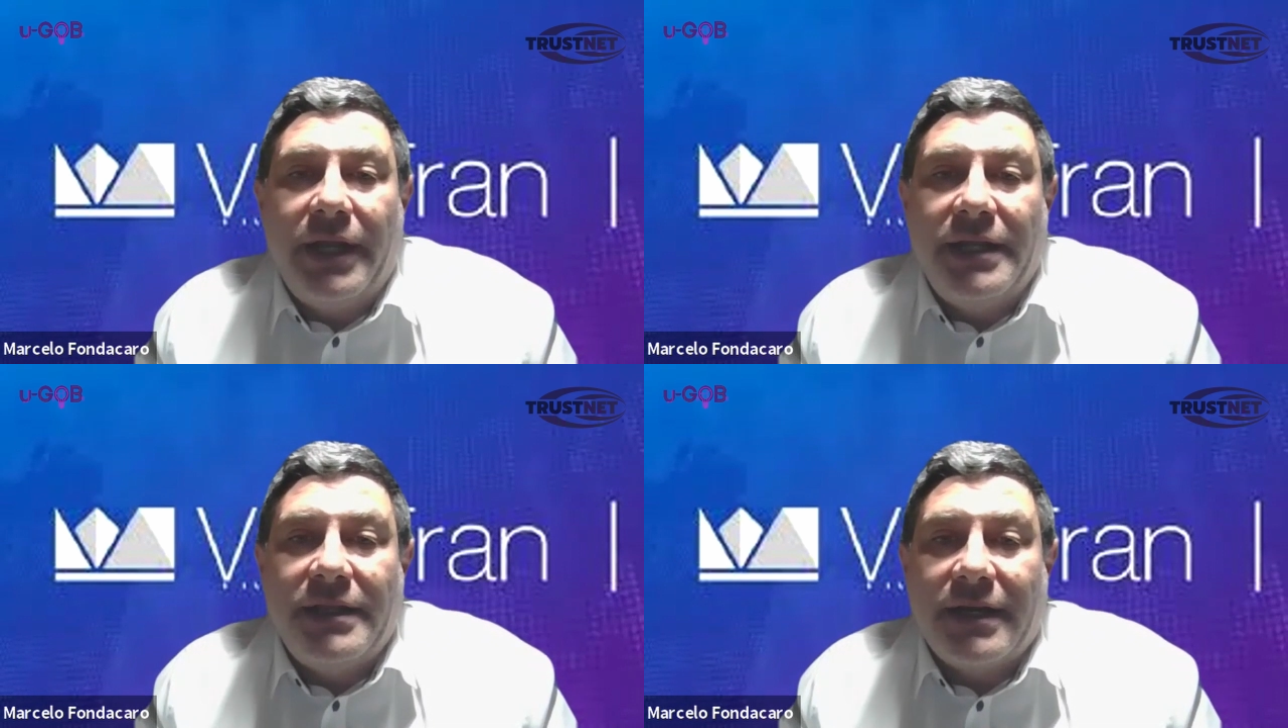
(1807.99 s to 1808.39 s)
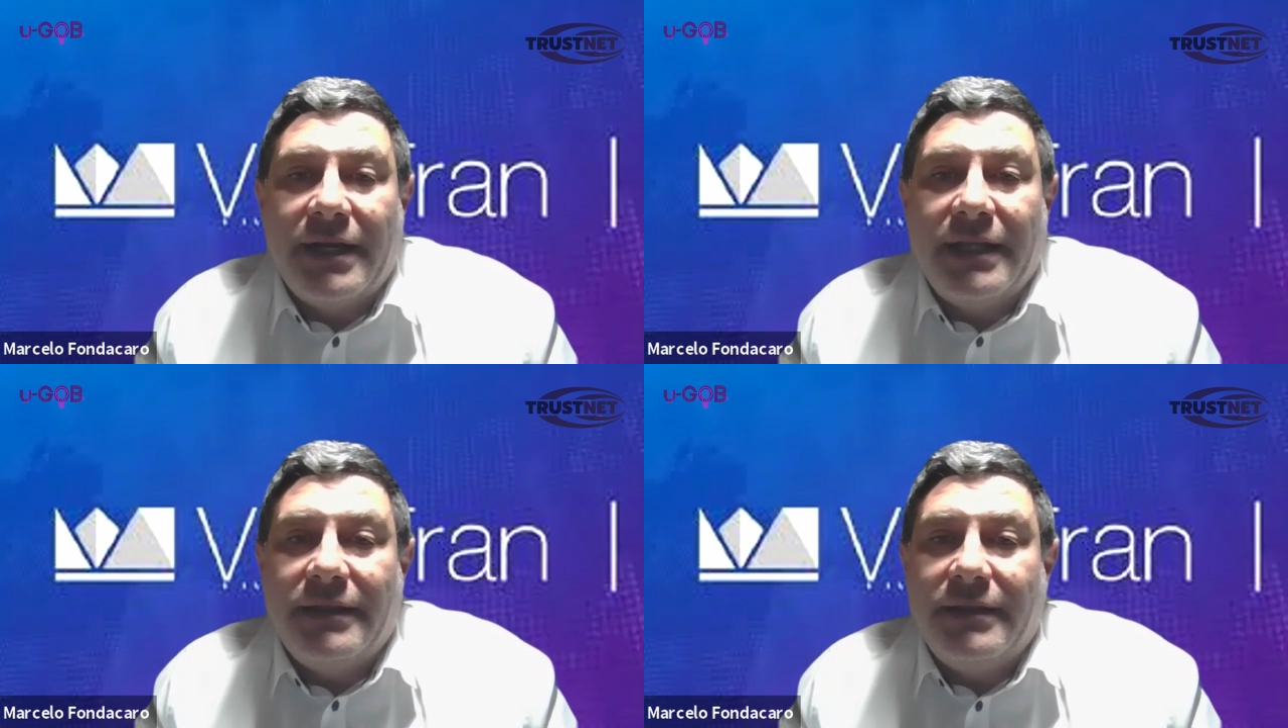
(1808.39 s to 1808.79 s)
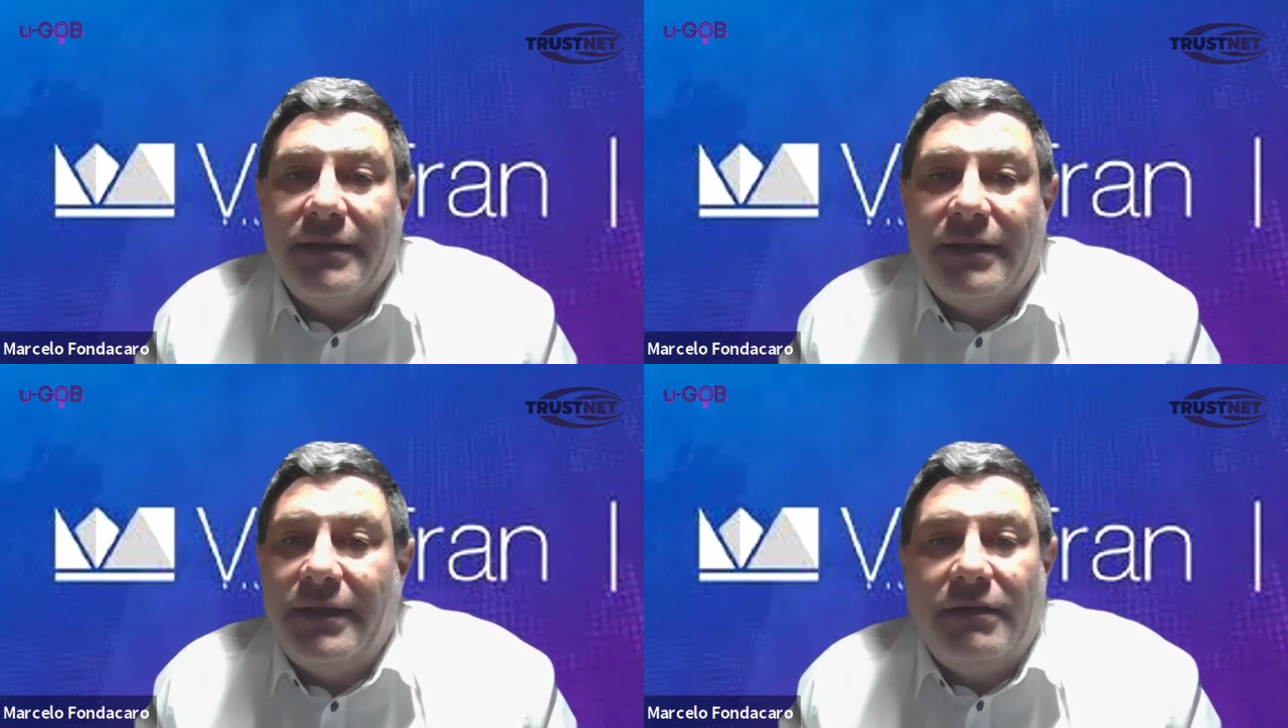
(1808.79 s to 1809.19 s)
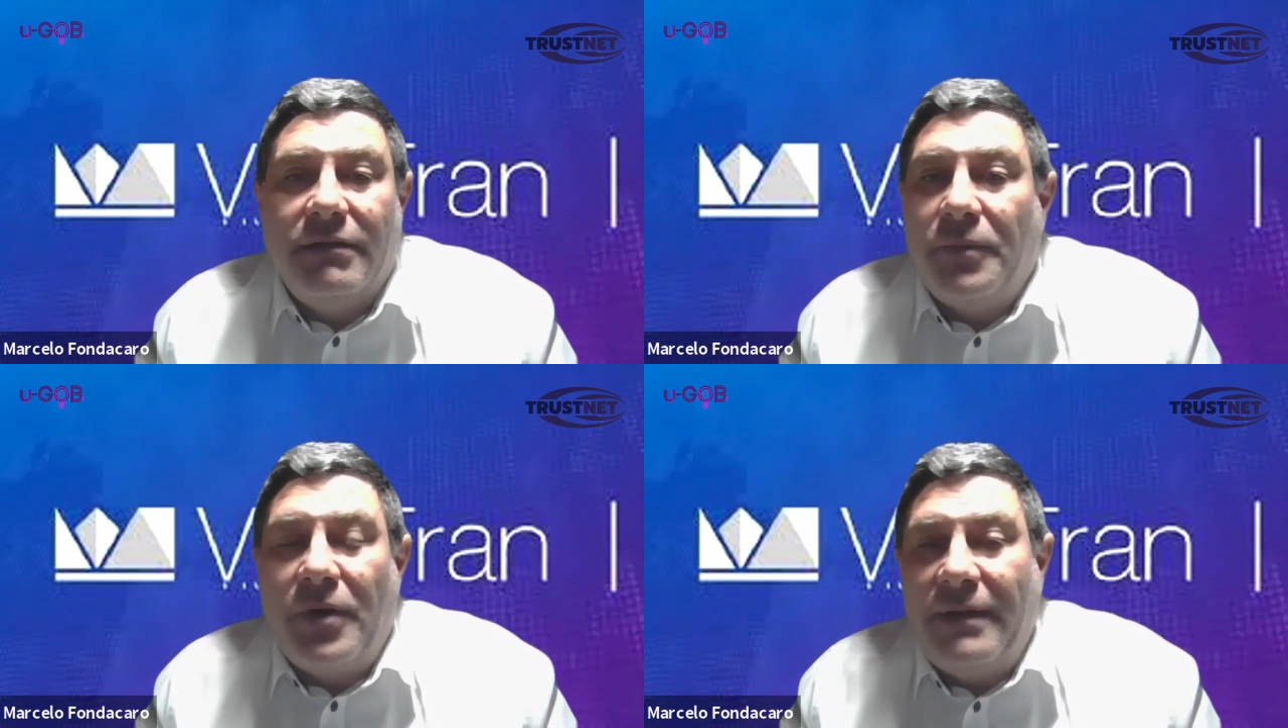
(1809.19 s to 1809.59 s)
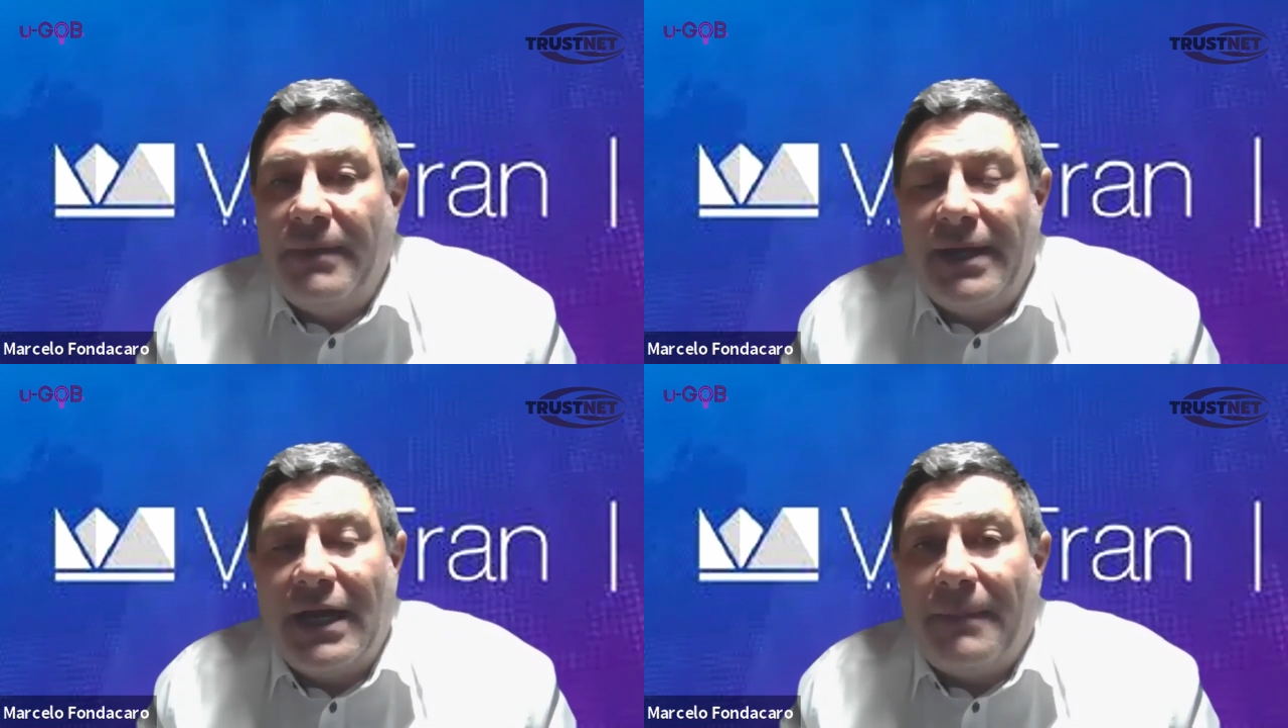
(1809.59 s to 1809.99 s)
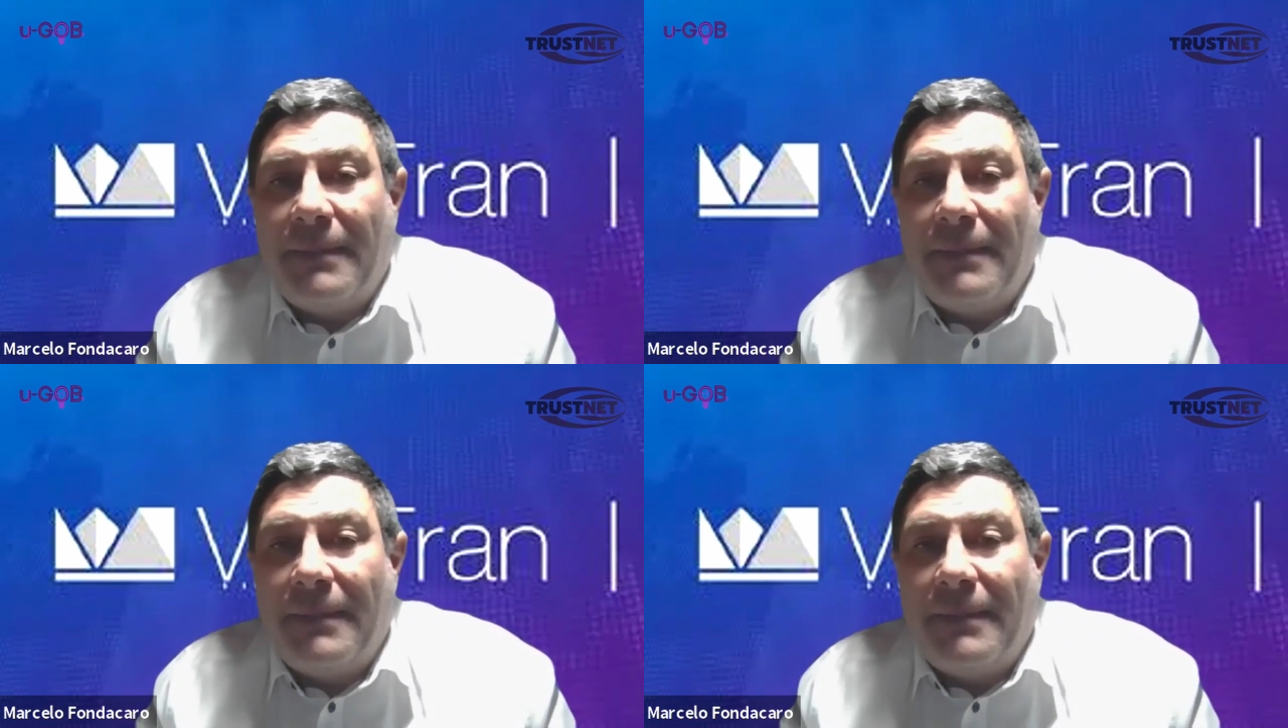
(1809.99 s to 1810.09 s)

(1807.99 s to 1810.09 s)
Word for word: el internet y lo pueden ver en la